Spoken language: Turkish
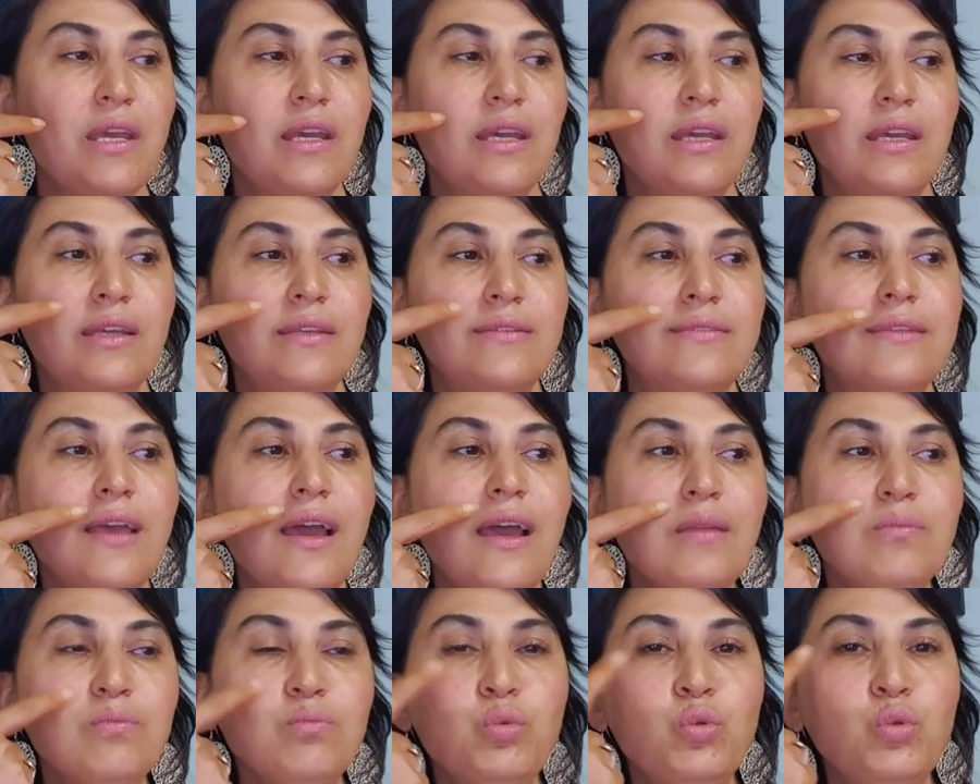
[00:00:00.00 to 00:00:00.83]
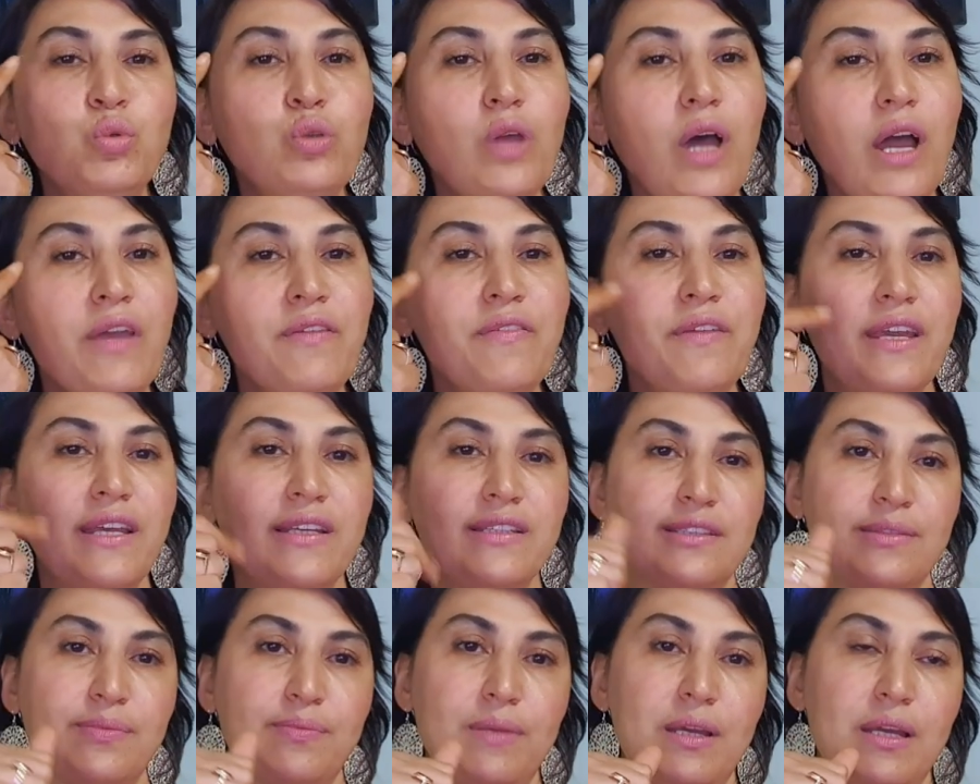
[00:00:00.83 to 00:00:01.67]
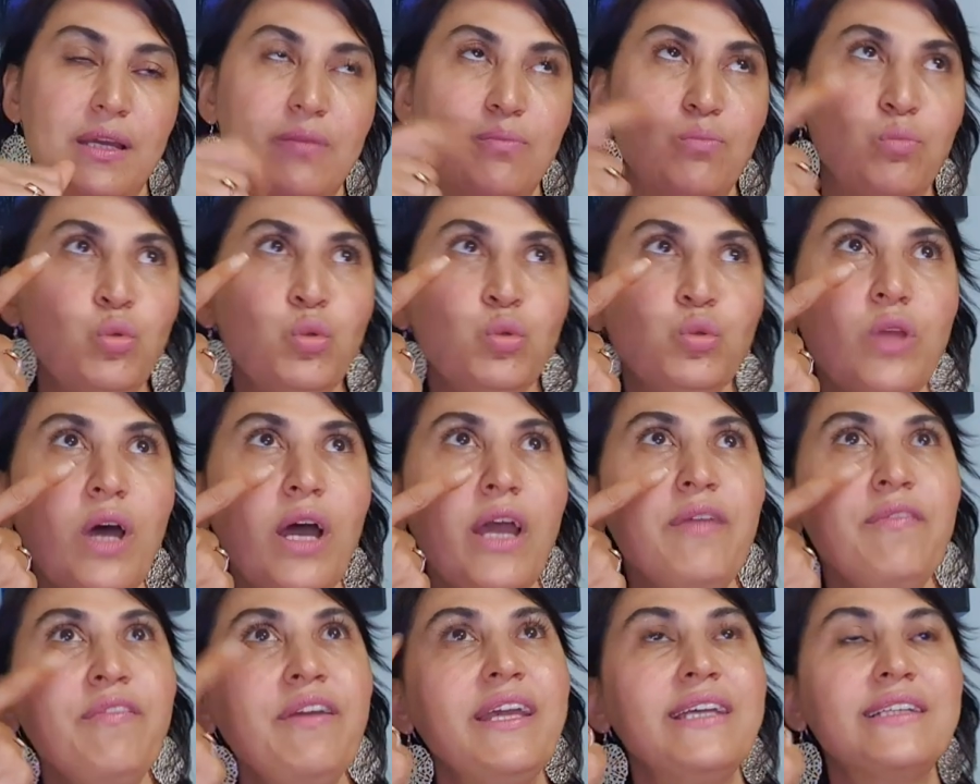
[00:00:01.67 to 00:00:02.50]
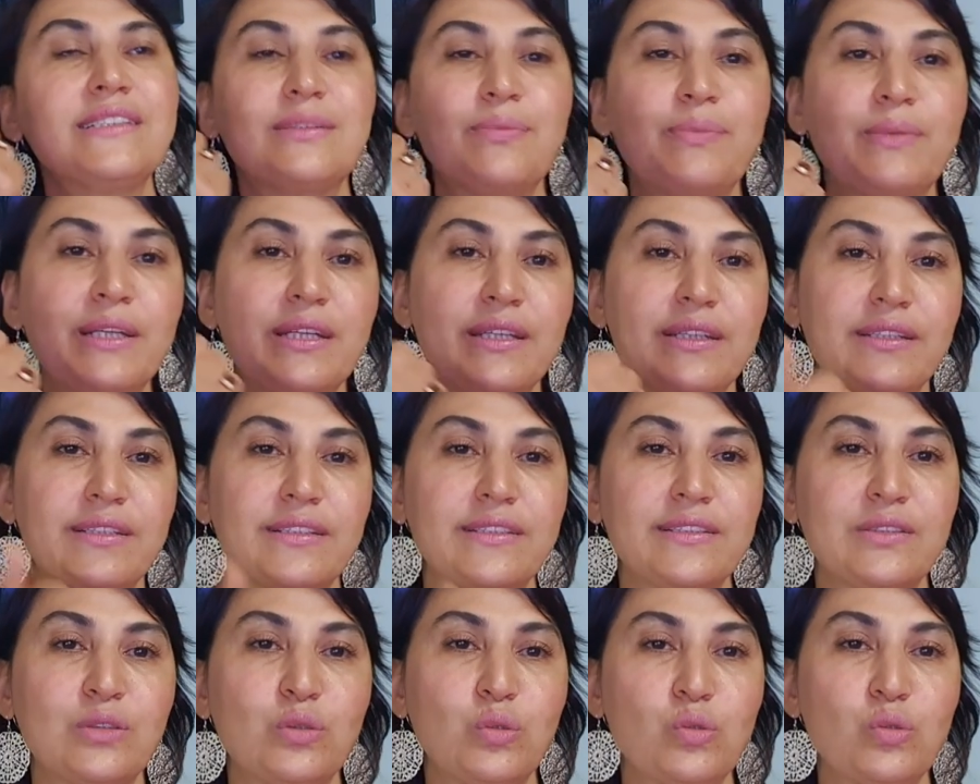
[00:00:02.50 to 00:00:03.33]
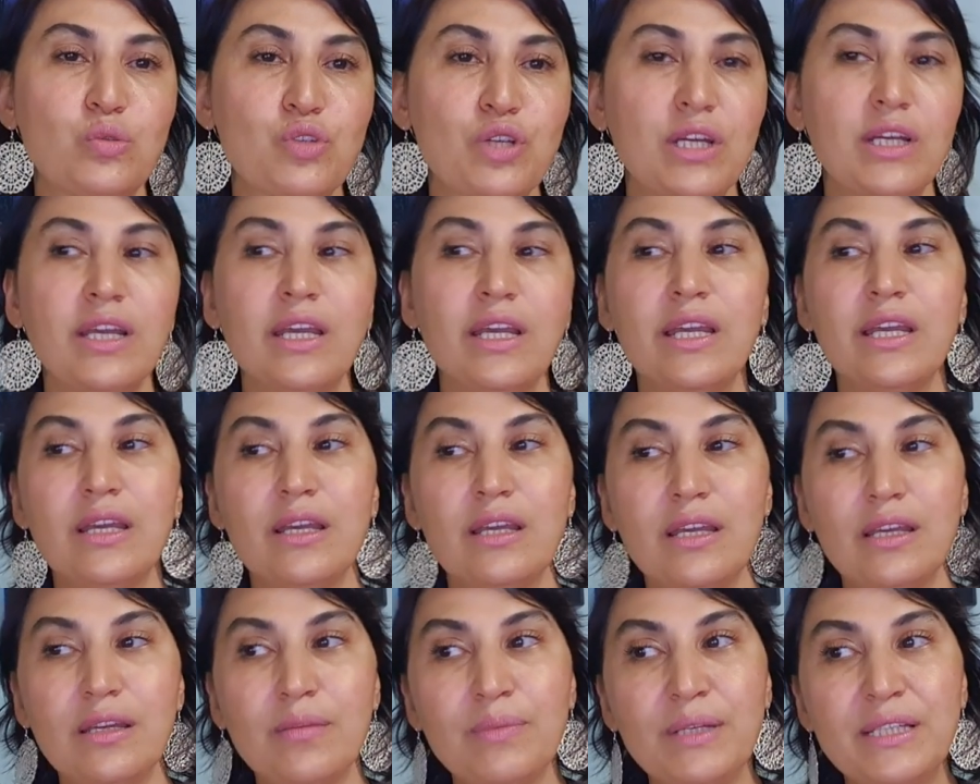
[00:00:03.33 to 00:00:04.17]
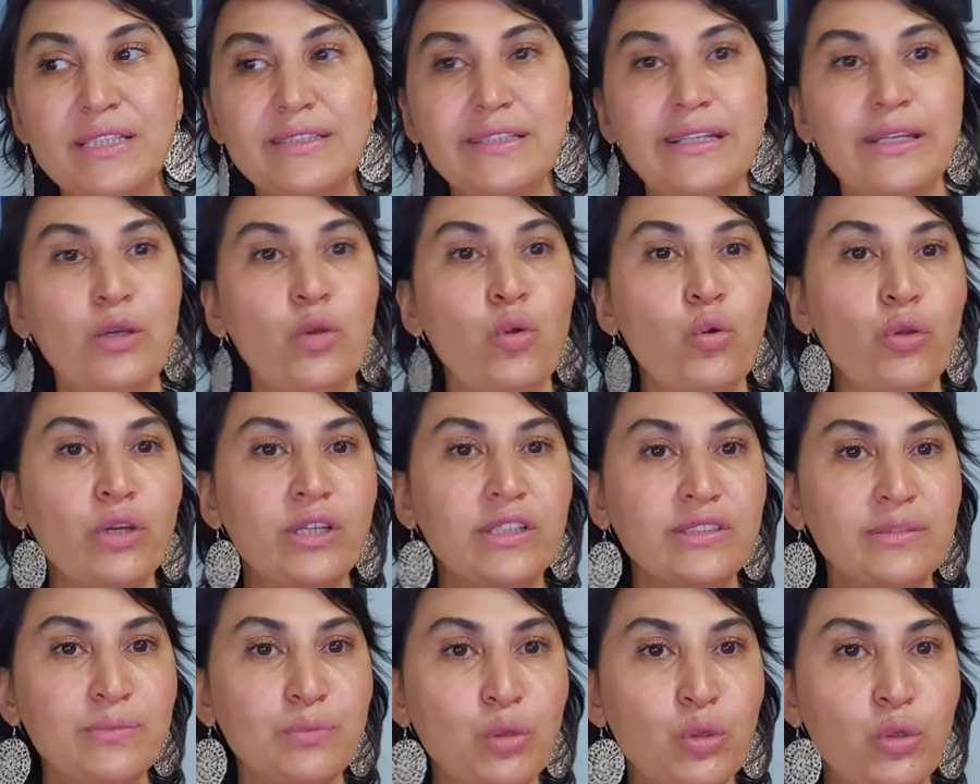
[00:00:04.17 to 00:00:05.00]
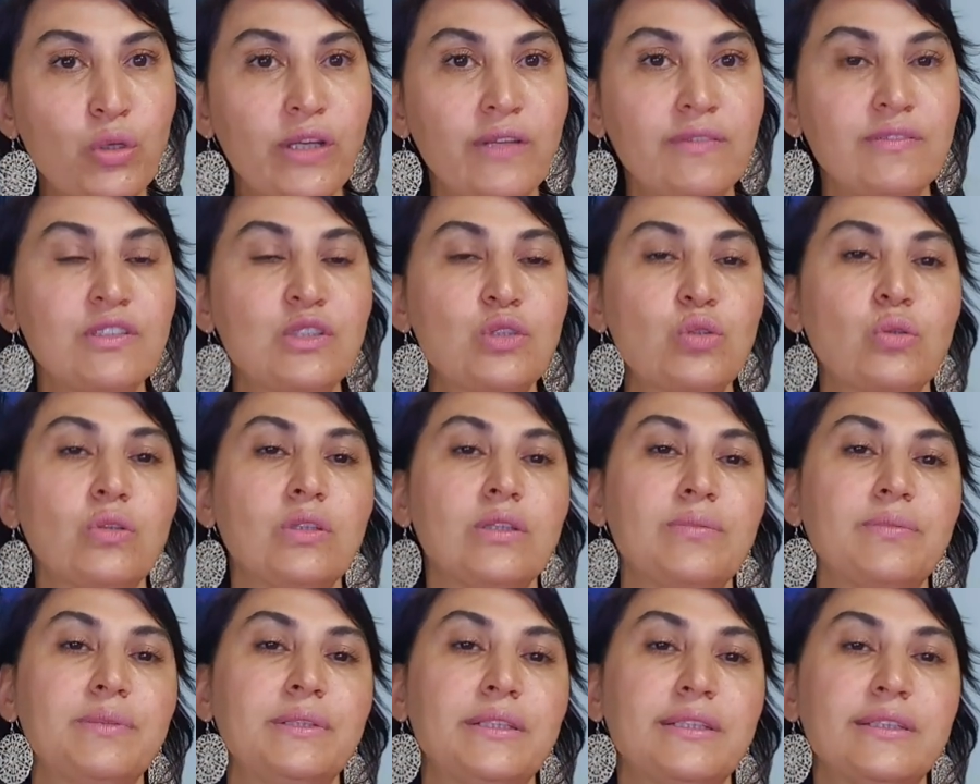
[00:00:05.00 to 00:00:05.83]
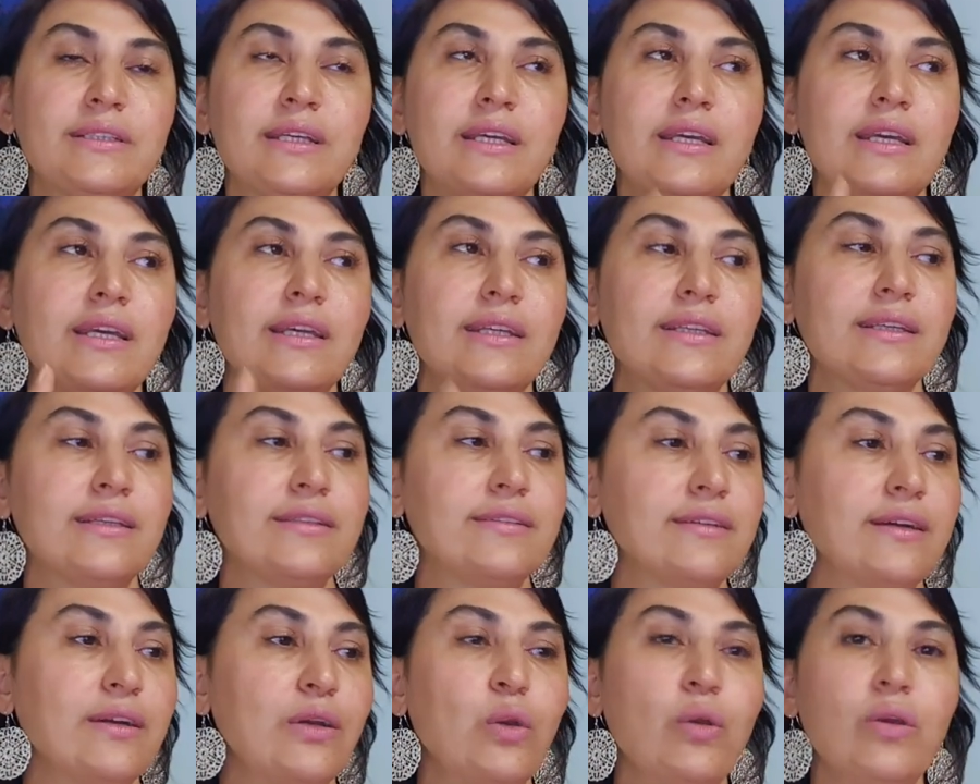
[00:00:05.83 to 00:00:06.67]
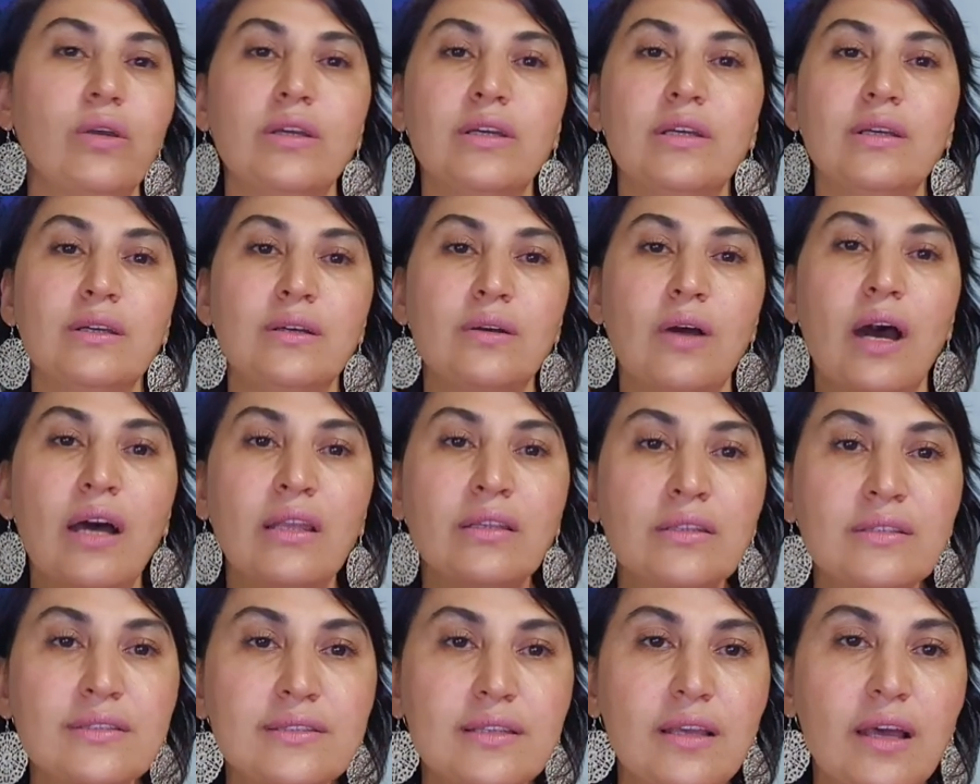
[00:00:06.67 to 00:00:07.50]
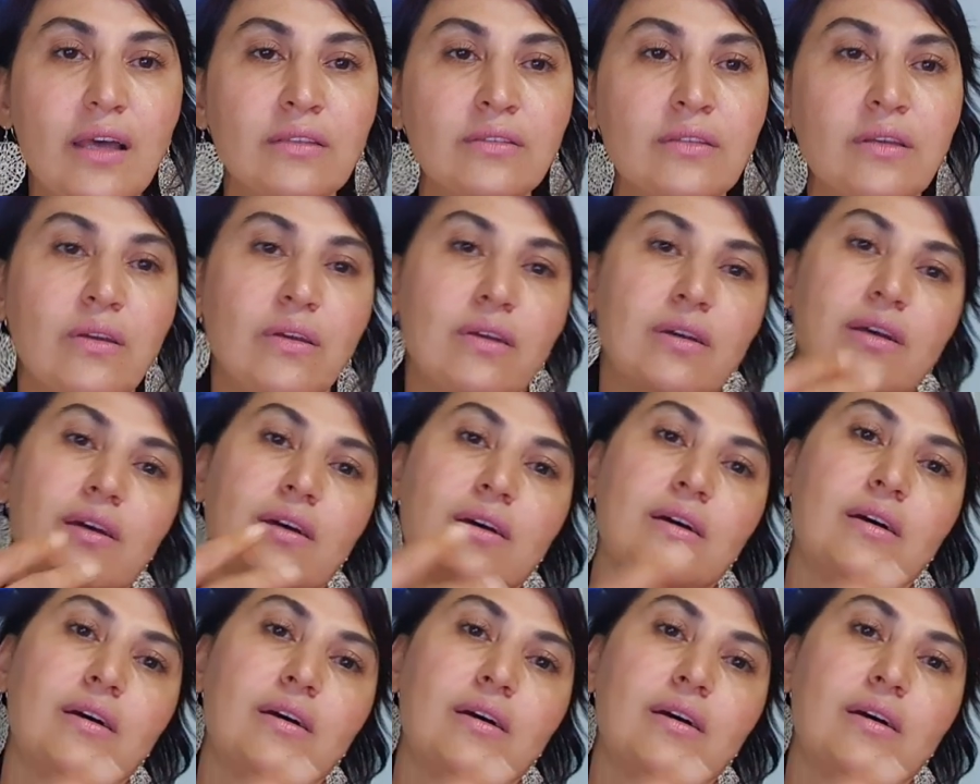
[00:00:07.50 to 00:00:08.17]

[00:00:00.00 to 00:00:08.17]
e, ten buğday ve esmer buğday ve esmere yakın olacak e, mesleği öğretim görevlisi olabilir ya da e, ana ana